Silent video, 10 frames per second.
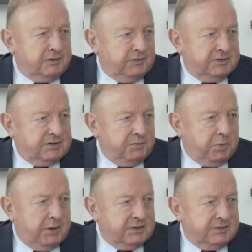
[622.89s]
kwestii
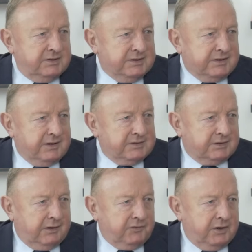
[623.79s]
palestyńskiej w
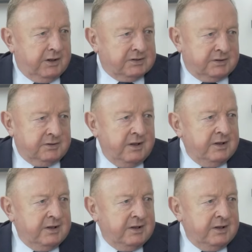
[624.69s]
strefie gazy